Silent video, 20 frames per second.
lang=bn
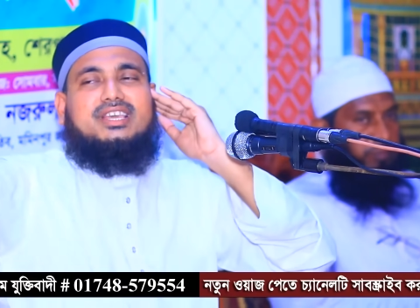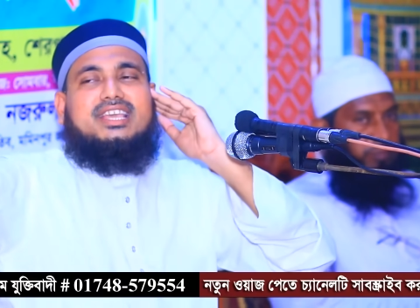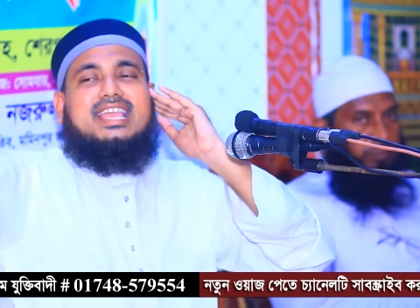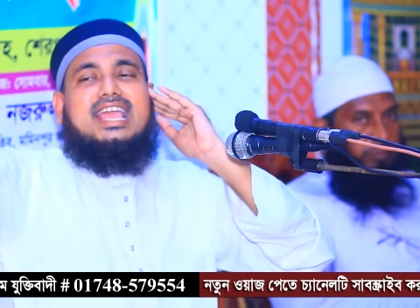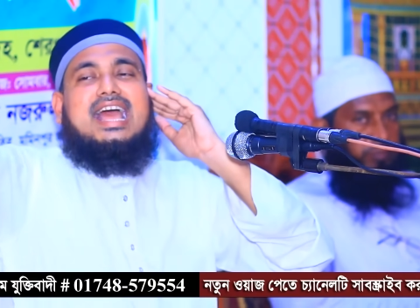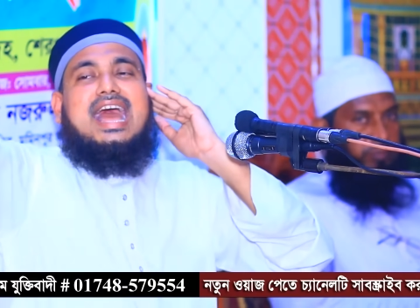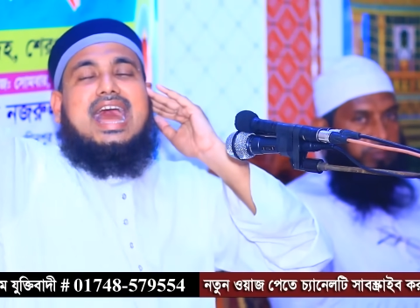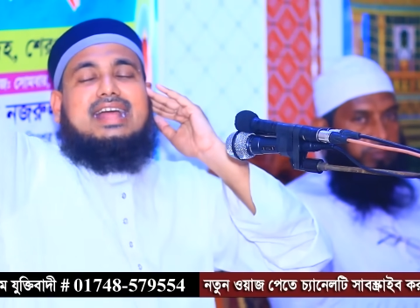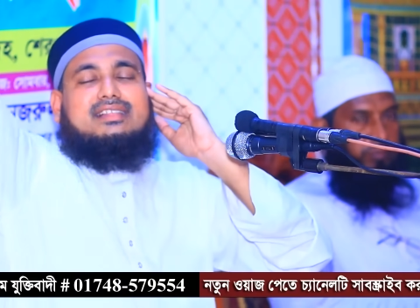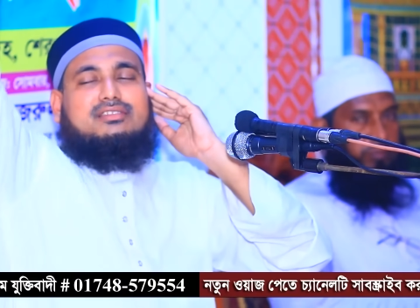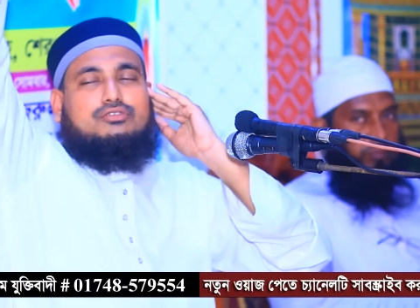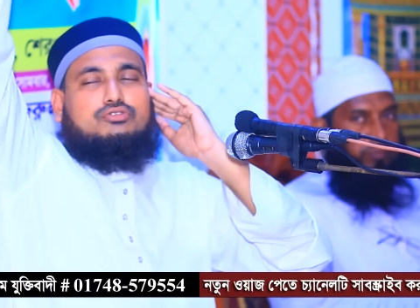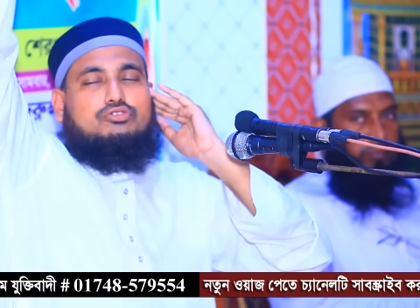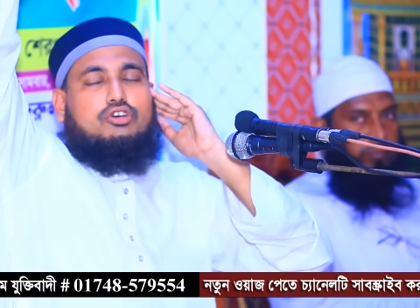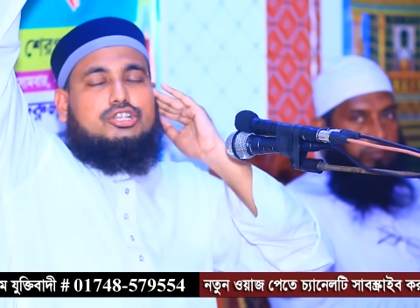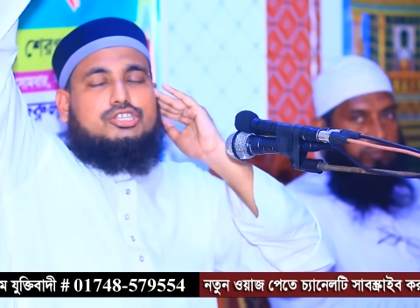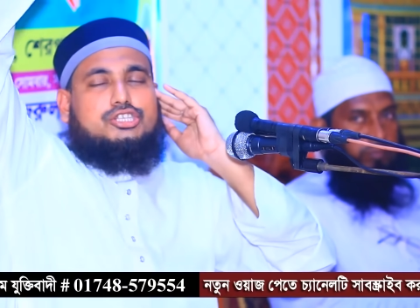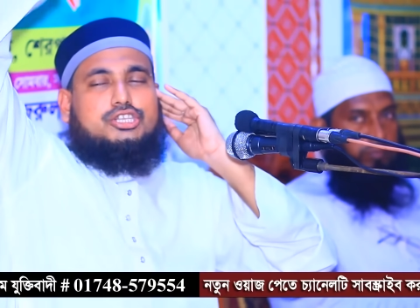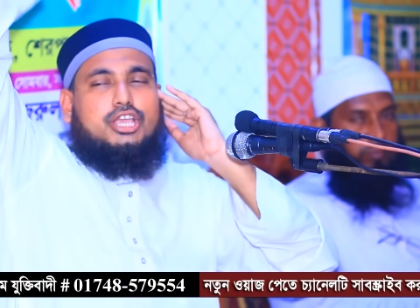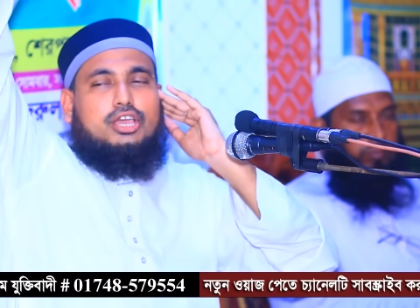থেকে আট
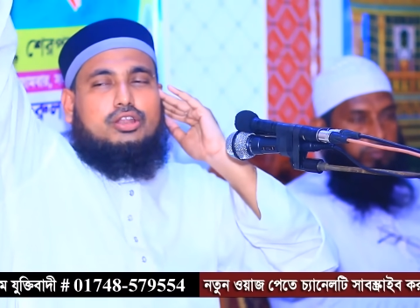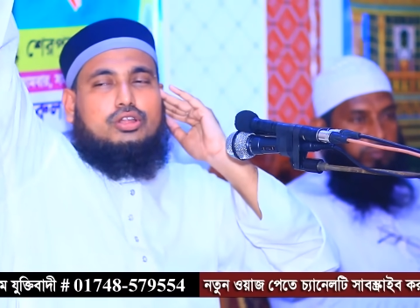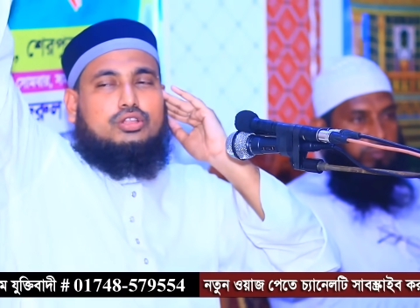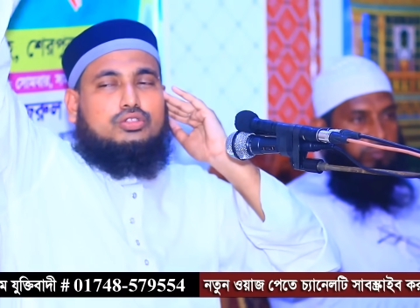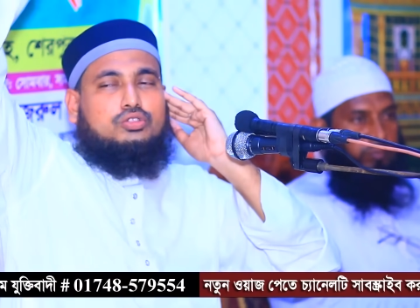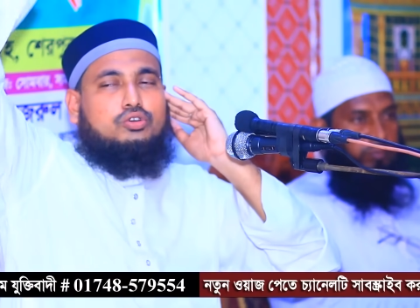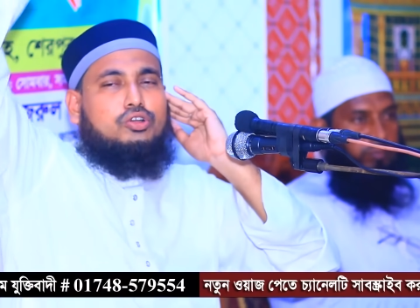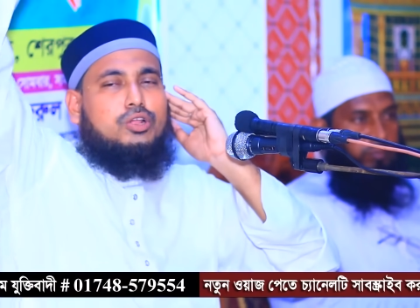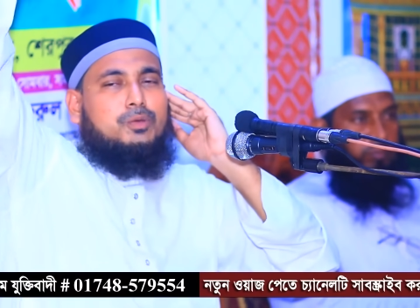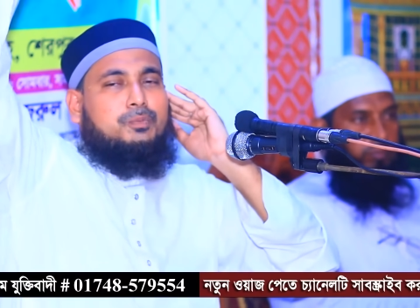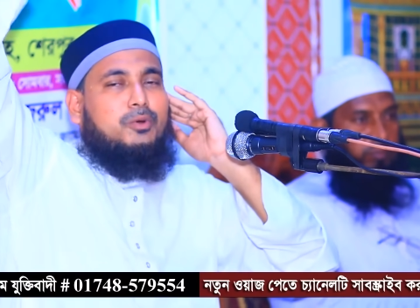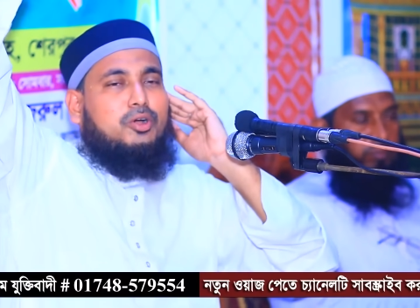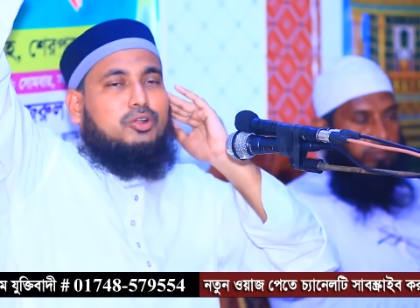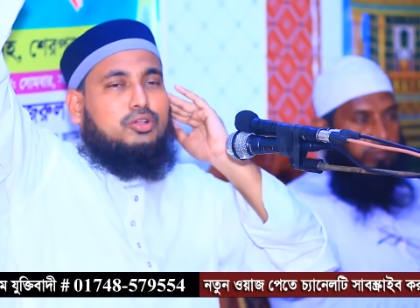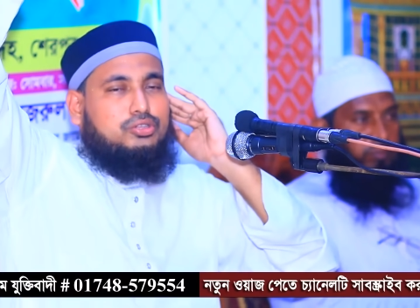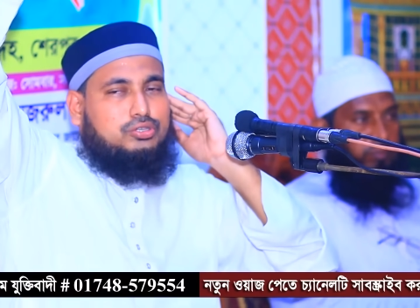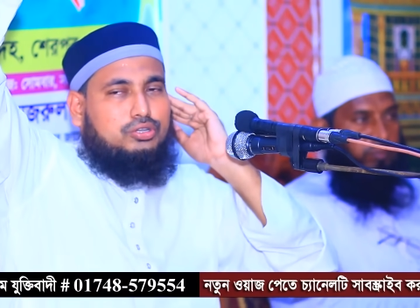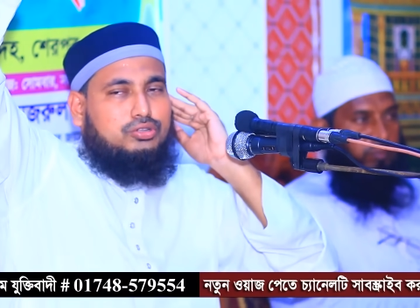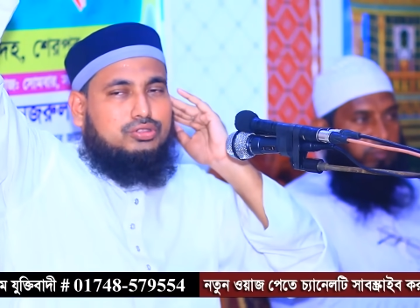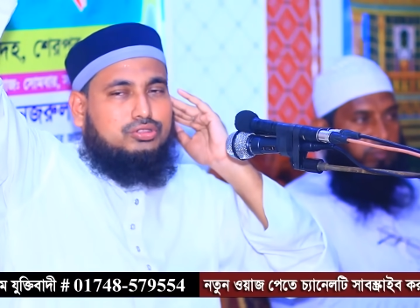দশ কিলো দূর
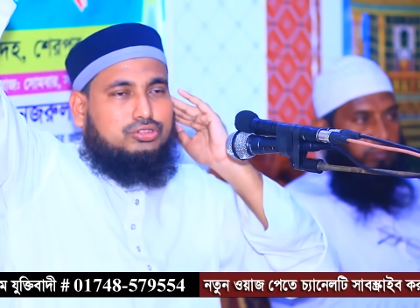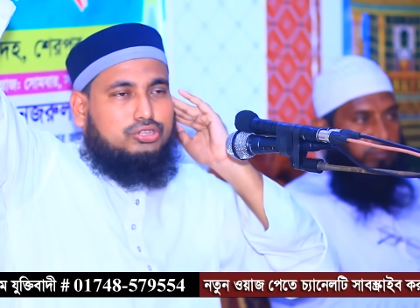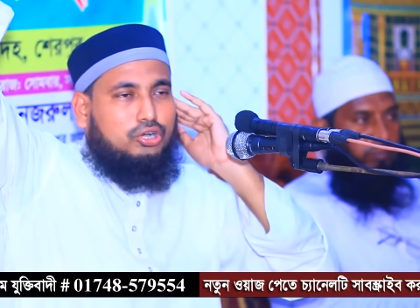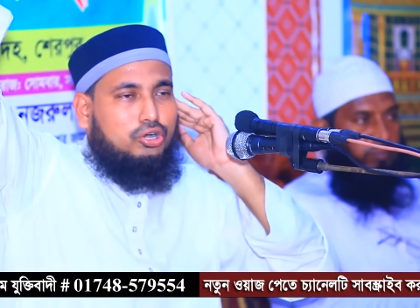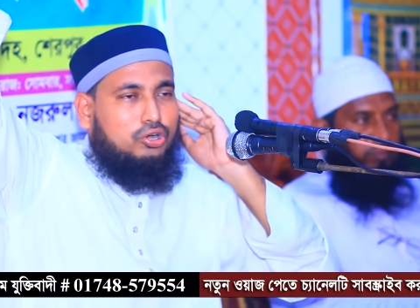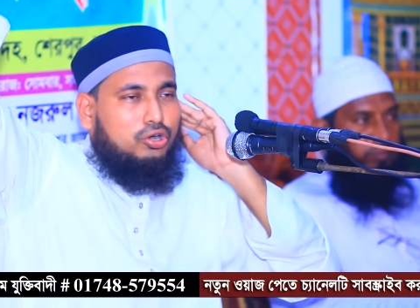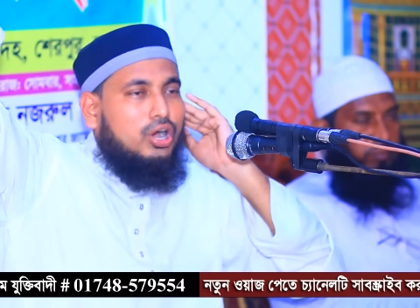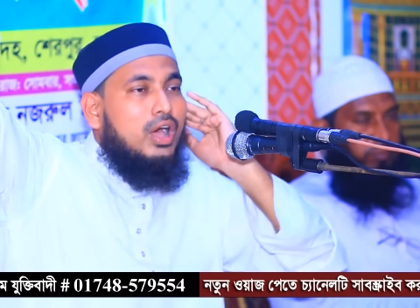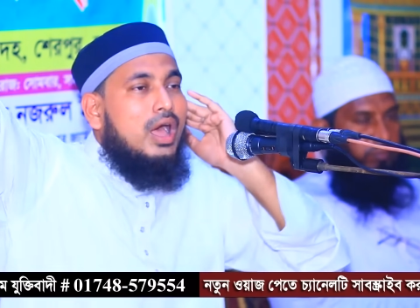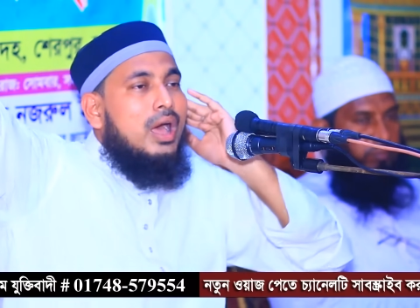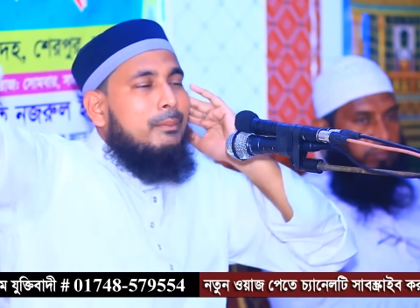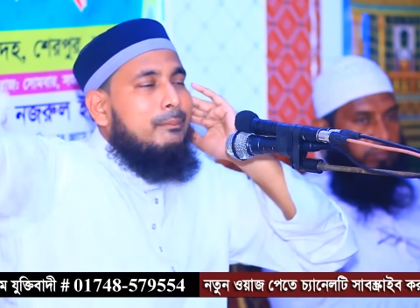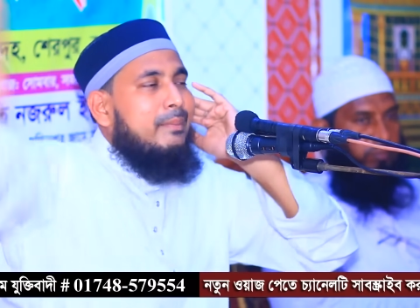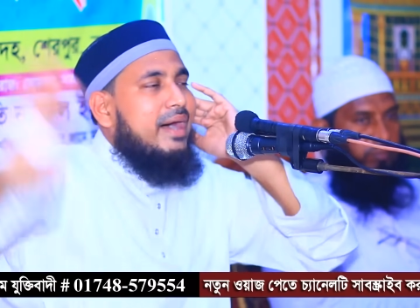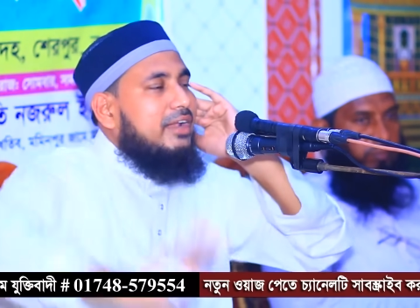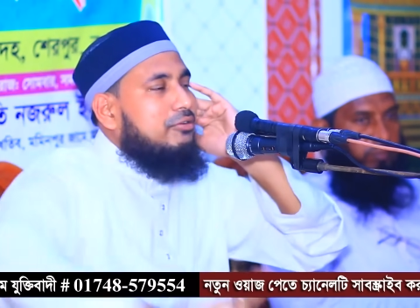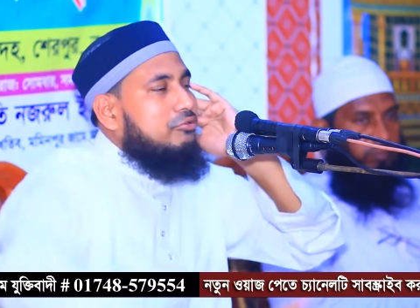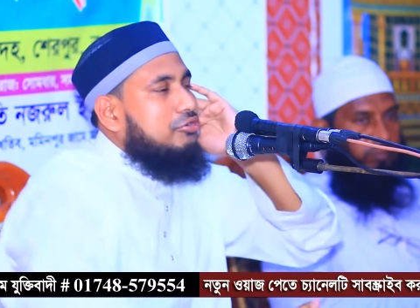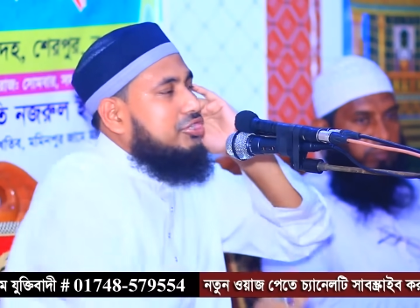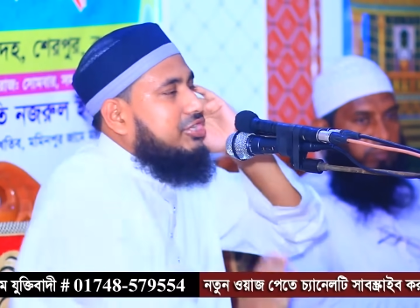পর্যন্ত
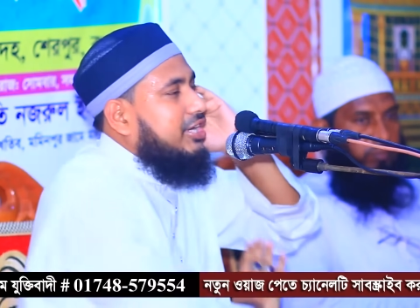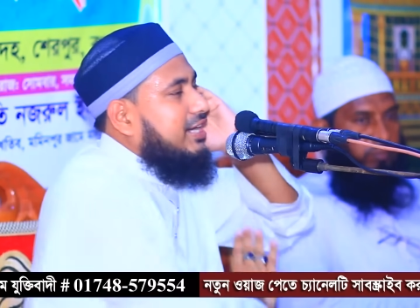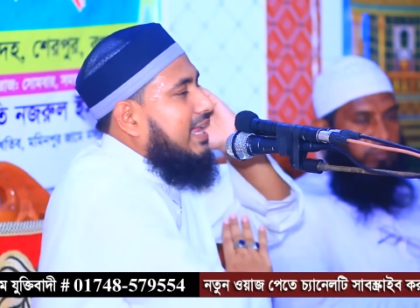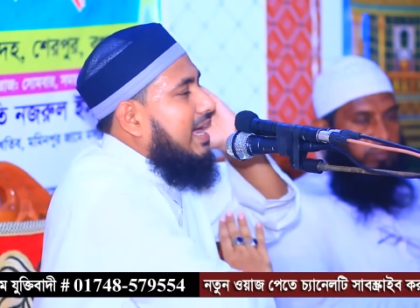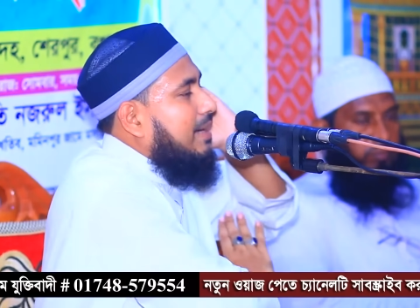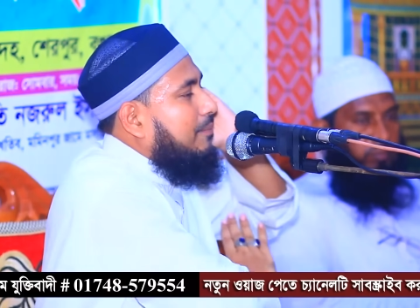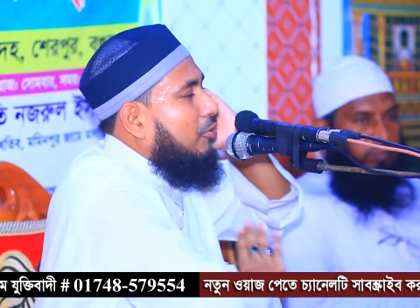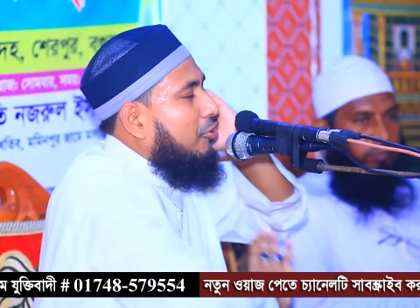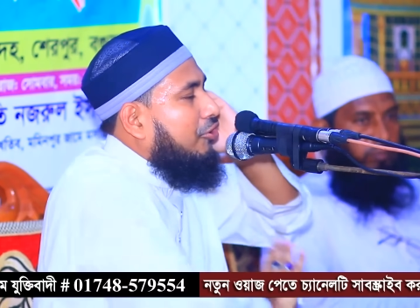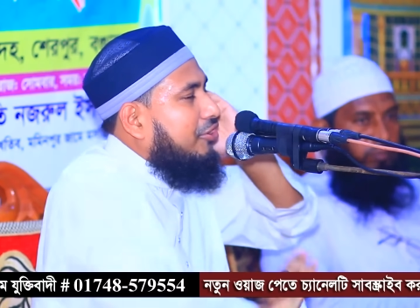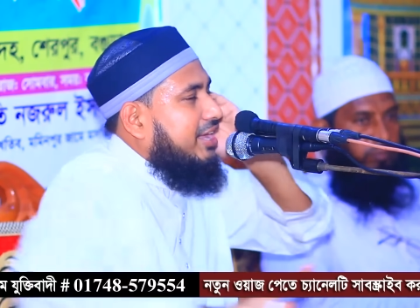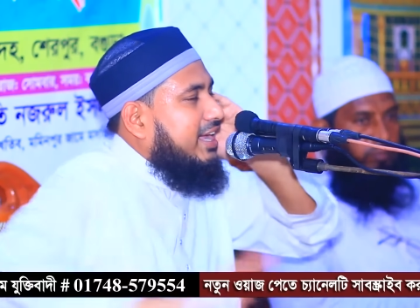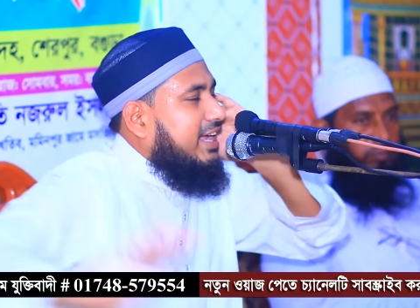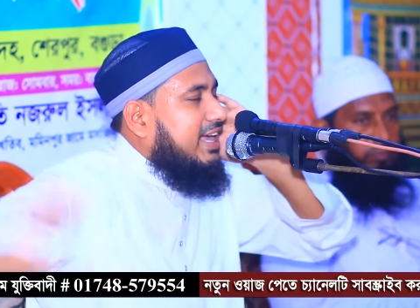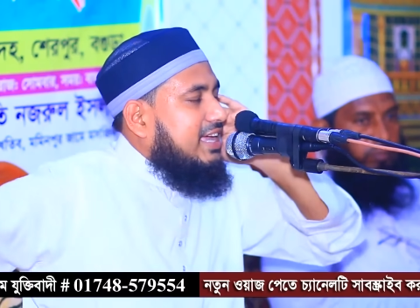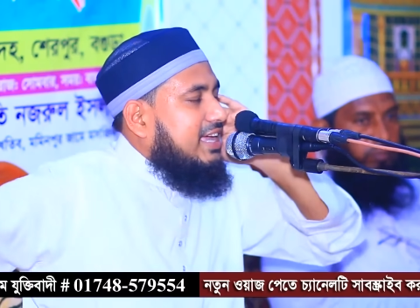মানুষেরা ভরে